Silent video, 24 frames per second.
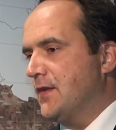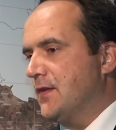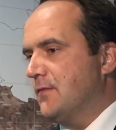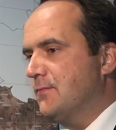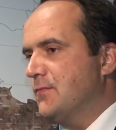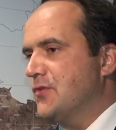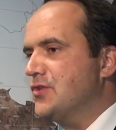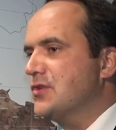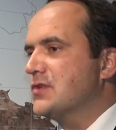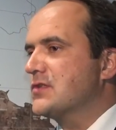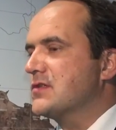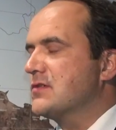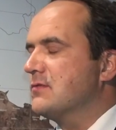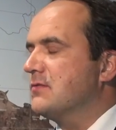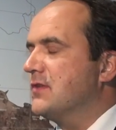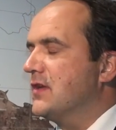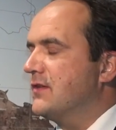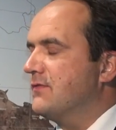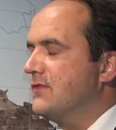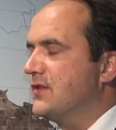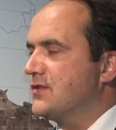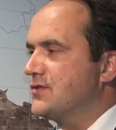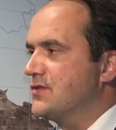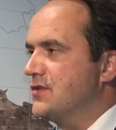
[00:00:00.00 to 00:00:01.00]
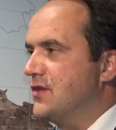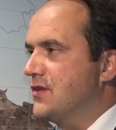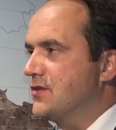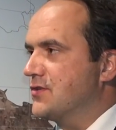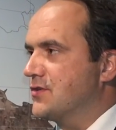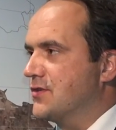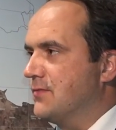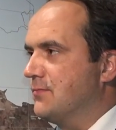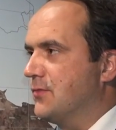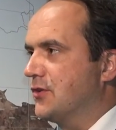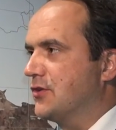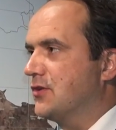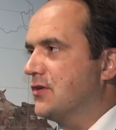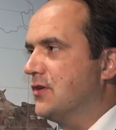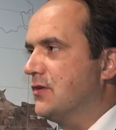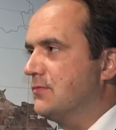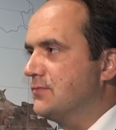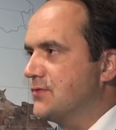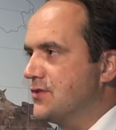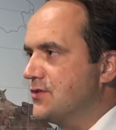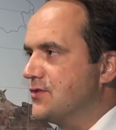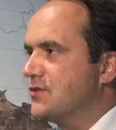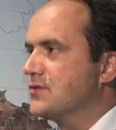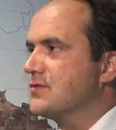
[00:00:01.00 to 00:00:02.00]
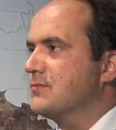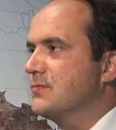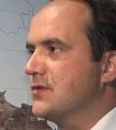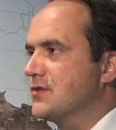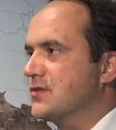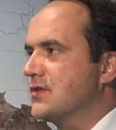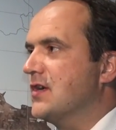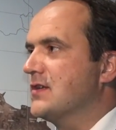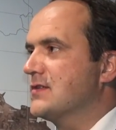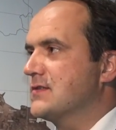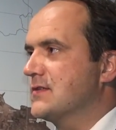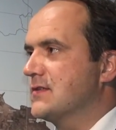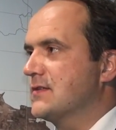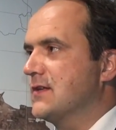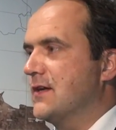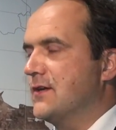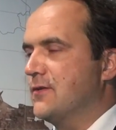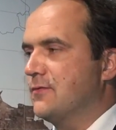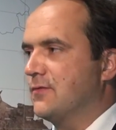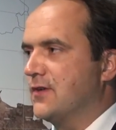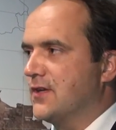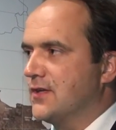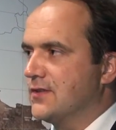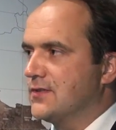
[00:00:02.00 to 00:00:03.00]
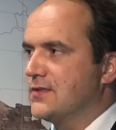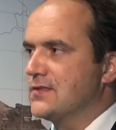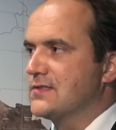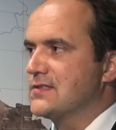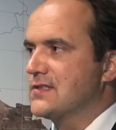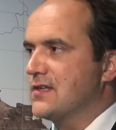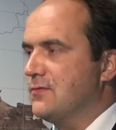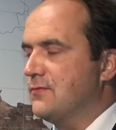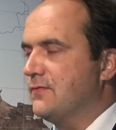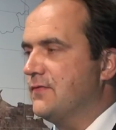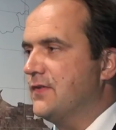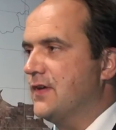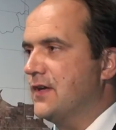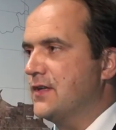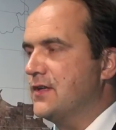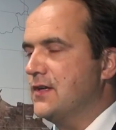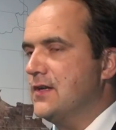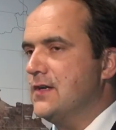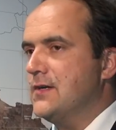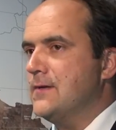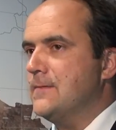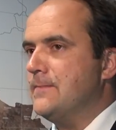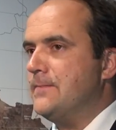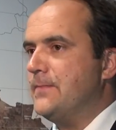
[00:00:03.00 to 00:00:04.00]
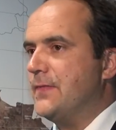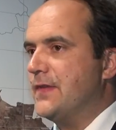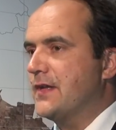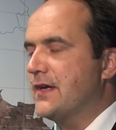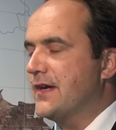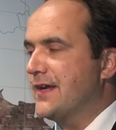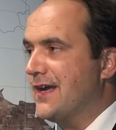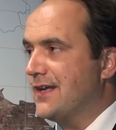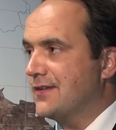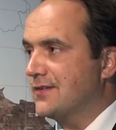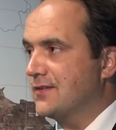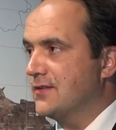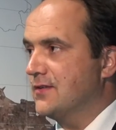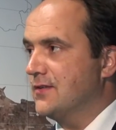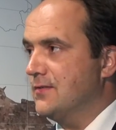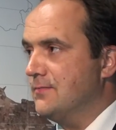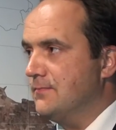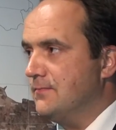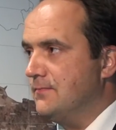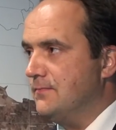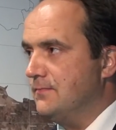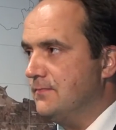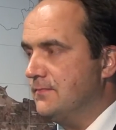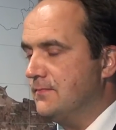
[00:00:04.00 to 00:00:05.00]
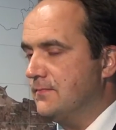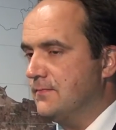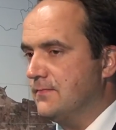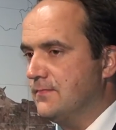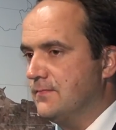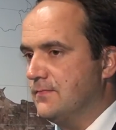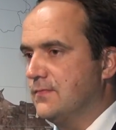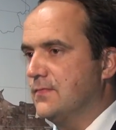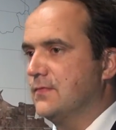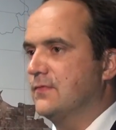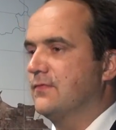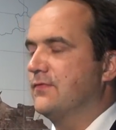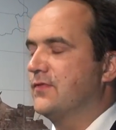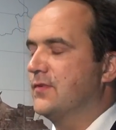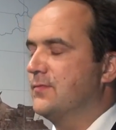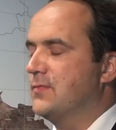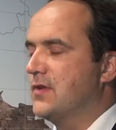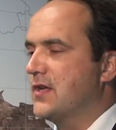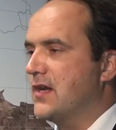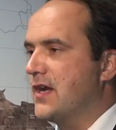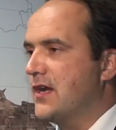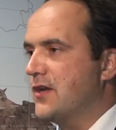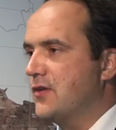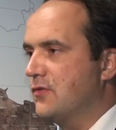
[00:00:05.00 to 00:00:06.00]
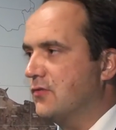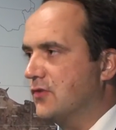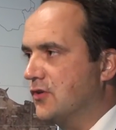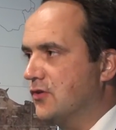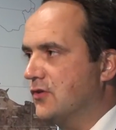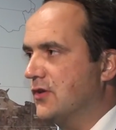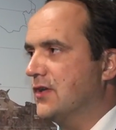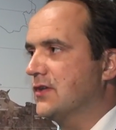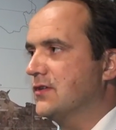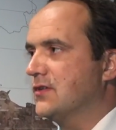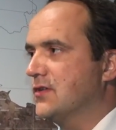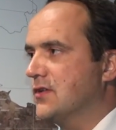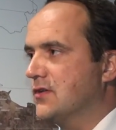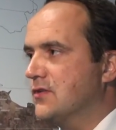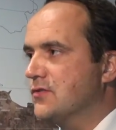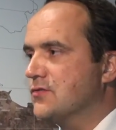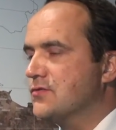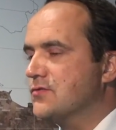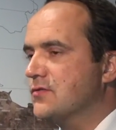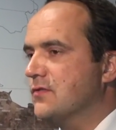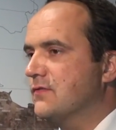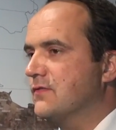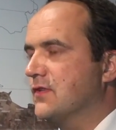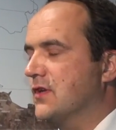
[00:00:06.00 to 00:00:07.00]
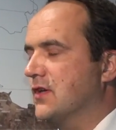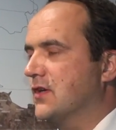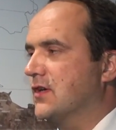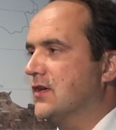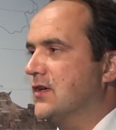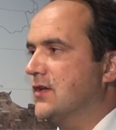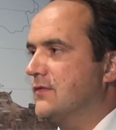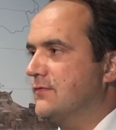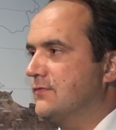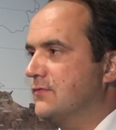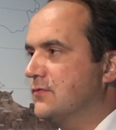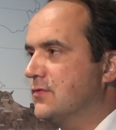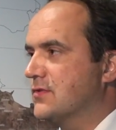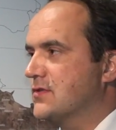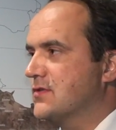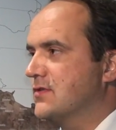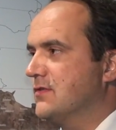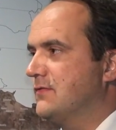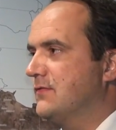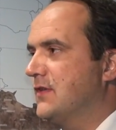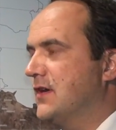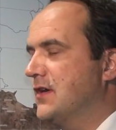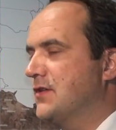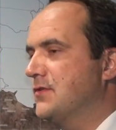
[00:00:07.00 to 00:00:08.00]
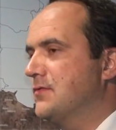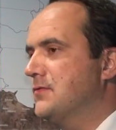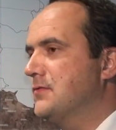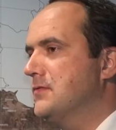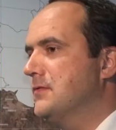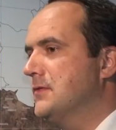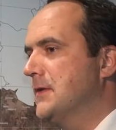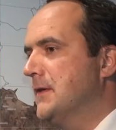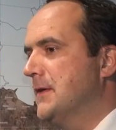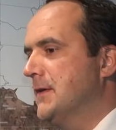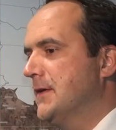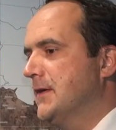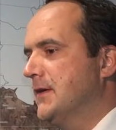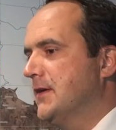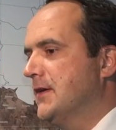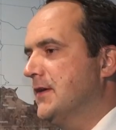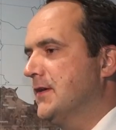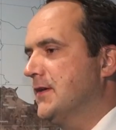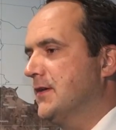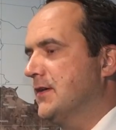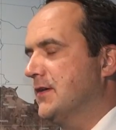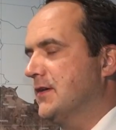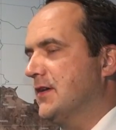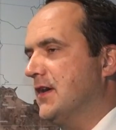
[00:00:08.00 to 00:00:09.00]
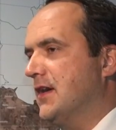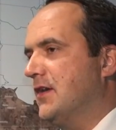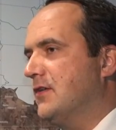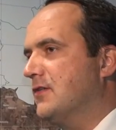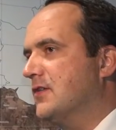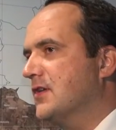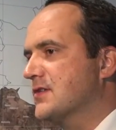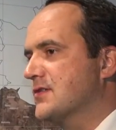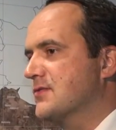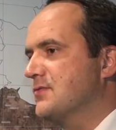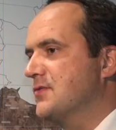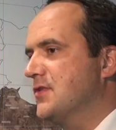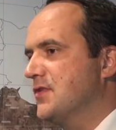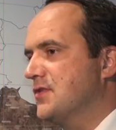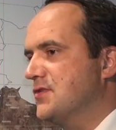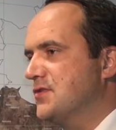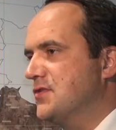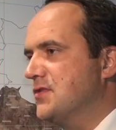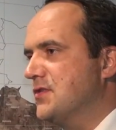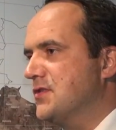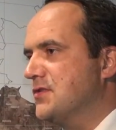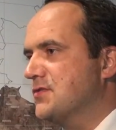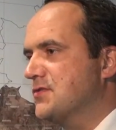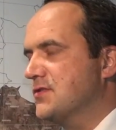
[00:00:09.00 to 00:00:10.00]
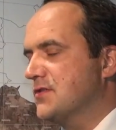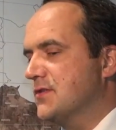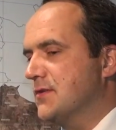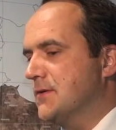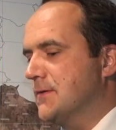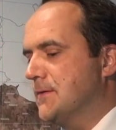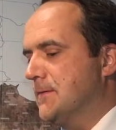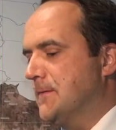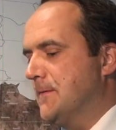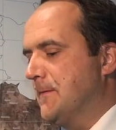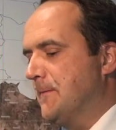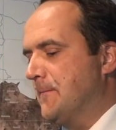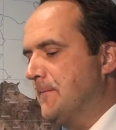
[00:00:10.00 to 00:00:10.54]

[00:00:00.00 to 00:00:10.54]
myślę są najważniejsze, bo to przecież mieszkańcy dają kredyt zaufania radnym, wybierają konkretnego człowieka w głosowaniu, y, a okazuje się, że